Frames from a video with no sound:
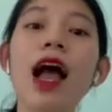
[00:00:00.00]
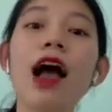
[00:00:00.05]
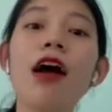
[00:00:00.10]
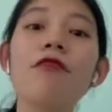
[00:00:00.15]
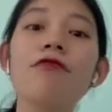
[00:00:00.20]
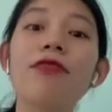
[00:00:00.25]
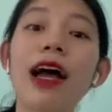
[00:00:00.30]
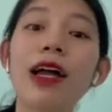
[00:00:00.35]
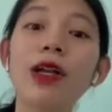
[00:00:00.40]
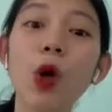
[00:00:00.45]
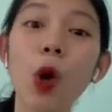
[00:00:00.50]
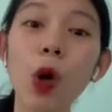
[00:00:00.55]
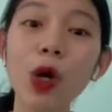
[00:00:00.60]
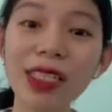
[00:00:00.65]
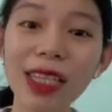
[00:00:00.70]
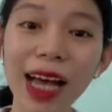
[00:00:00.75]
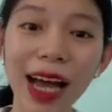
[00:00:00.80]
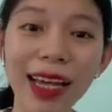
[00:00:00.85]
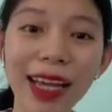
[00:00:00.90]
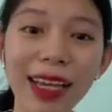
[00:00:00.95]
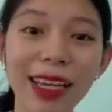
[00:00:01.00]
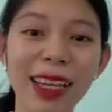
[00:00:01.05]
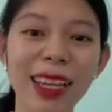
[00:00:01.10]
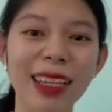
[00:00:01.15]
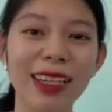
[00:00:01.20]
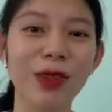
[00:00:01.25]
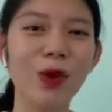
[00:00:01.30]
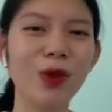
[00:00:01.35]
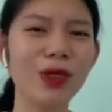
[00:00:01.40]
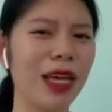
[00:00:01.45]
Và đôi giày,
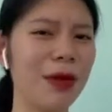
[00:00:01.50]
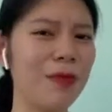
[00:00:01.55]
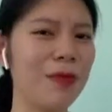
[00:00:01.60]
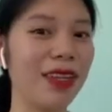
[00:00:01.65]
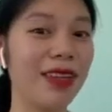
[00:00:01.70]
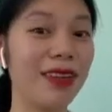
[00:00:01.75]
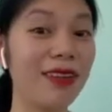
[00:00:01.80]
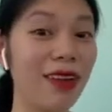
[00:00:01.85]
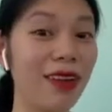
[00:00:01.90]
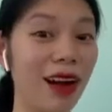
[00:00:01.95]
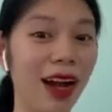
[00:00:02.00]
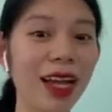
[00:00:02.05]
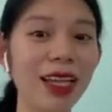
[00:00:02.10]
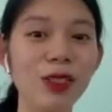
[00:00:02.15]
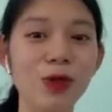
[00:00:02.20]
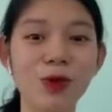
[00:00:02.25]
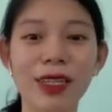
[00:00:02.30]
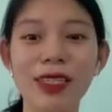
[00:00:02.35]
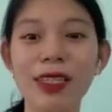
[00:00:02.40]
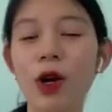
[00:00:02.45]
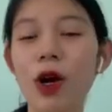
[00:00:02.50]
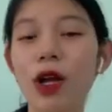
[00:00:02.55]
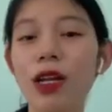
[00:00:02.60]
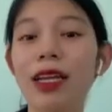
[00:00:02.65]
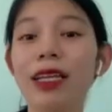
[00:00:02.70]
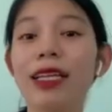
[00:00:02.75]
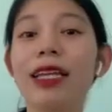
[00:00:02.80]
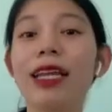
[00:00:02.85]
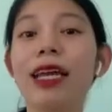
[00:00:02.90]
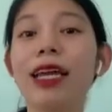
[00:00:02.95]
đôi giày bình thường ấy, chúng ta sẽ gọi là
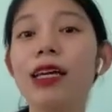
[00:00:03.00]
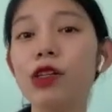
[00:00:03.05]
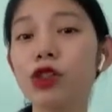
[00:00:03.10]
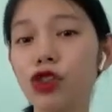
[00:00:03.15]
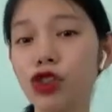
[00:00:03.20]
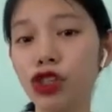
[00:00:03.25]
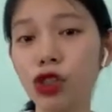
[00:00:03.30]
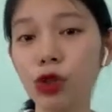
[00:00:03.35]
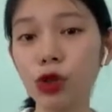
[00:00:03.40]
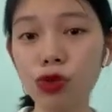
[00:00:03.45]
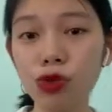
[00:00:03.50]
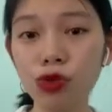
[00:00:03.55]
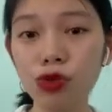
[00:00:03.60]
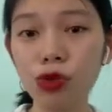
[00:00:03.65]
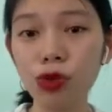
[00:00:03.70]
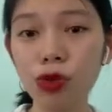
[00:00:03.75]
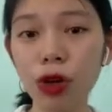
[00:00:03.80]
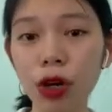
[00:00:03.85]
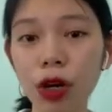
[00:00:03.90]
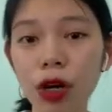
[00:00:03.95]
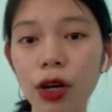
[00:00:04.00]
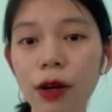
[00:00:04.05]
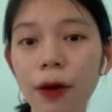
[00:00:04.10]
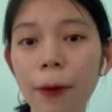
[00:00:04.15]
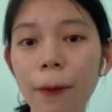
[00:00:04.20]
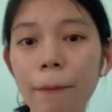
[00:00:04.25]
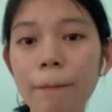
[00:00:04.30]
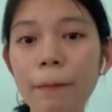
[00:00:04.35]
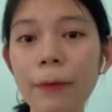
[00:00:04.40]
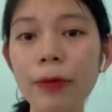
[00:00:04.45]
des chaussures.
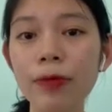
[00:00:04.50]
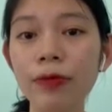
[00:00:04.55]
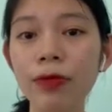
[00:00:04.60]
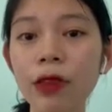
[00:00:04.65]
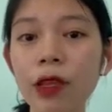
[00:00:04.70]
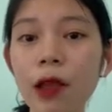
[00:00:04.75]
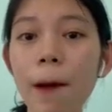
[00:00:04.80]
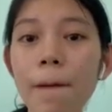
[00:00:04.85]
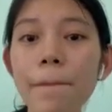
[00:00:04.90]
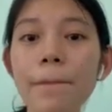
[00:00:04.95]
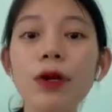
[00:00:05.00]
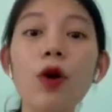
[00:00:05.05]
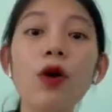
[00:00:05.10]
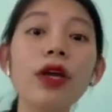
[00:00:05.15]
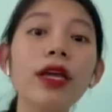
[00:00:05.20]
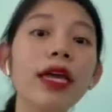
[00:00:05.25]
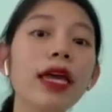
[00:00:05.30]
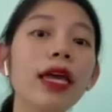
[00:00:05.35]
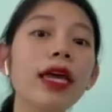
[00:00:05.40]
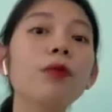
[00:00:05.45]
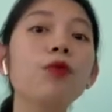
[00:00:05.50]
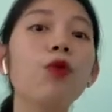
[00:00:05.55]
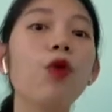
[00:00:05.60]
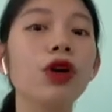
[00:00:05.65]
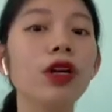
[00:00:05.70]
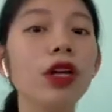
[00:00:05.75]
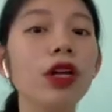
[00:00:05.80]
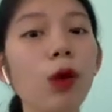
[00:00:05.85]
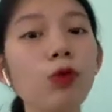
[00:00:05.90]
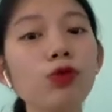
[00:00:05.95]
Đôi khi mùa
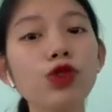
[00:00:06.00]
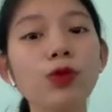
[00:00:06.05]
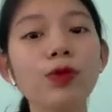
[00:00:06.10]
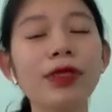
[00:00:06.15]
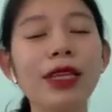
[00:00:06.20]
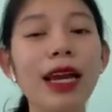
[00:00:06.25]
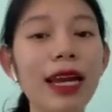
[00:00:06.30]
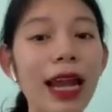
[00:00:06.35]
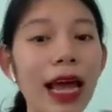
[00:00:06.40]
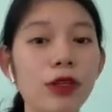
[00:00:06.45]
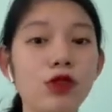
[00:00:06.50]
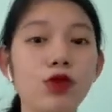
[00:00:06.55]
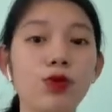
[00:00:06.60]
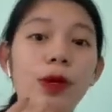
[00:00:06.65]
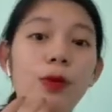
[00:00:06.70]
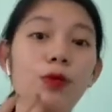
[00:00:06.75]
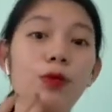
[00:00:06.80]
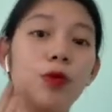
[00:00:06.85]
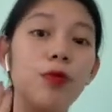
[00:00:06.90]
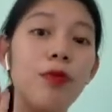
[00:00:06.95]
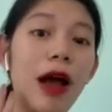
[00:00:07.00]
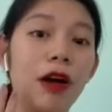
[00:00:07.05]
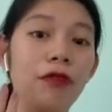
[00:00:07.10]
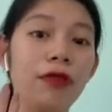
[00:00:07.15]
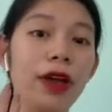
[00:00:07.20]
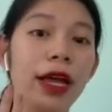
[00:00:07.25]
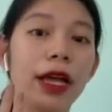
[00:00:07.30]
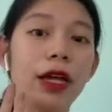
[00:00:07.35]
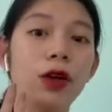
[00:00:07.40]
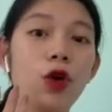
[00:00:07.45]
đông chúng ta lạnh, chúng ta muốn bảo
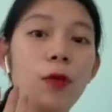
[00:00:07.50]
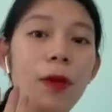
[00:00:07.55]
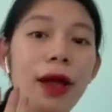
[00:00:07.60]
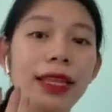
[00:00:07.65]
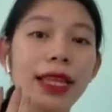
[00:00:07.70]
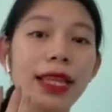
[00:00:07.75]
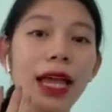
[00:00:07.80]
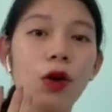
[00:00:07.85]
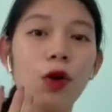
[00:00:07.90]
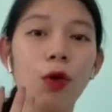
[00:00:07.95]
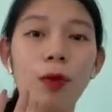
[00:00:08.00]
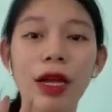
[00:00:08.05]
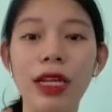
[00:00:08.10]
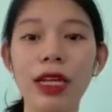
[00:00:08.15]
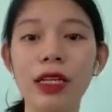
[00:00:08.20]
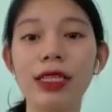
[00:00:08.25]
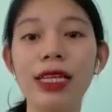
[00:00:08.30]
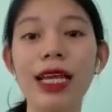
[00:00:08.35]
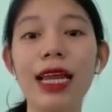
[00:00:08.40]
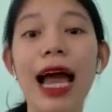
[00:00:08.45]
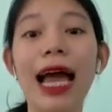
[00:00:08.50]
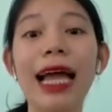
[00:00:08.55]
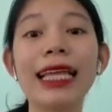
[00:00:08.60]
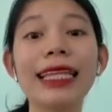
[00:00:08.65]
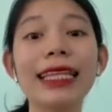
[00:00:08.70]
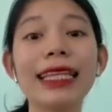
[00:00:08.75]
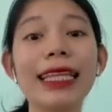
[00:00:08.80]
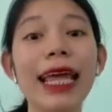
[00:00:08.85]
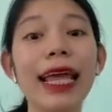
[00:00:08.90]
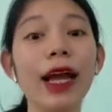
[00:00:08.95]
vệ cái đôi bàn tay của mình thì sẽ là
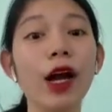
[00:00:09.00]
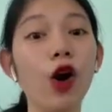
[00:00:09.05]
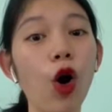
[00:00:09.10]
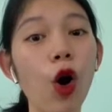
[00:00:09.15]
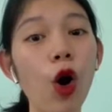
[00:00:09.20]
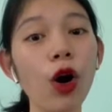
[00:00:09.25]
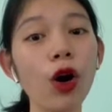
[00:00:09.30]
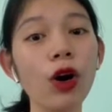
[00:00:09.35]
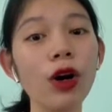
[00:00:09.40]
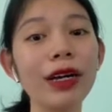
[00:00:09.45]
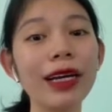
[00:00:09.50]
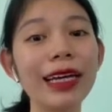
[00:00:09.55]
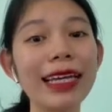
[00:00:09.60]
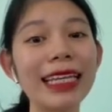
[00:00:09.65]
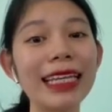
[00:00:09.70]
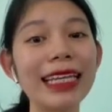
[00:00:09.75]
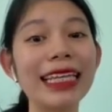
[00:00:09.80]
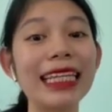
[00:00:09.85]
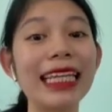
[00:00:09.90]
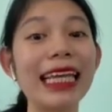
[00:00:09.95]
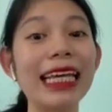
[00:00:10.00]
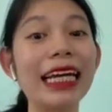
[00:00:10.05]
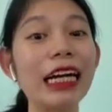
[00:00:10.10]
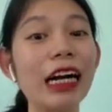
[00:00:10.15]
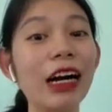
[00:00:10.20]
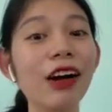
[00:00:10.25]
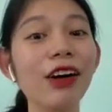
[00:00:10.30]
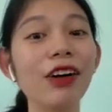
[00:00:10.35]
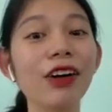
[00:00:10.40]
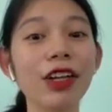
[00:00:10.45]
des gants, des
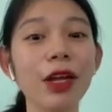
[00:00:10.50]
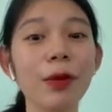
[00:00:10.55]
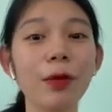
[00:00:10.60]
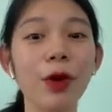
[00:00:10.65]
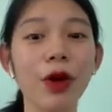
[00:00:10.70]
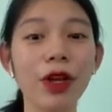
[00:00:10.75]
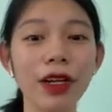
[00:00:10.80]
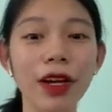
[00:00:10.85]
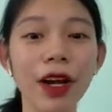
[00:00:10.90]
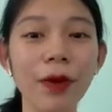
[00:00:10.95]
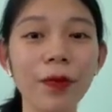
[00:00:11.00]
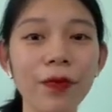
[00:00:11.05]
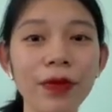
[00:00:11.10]
gants nhé mọi người.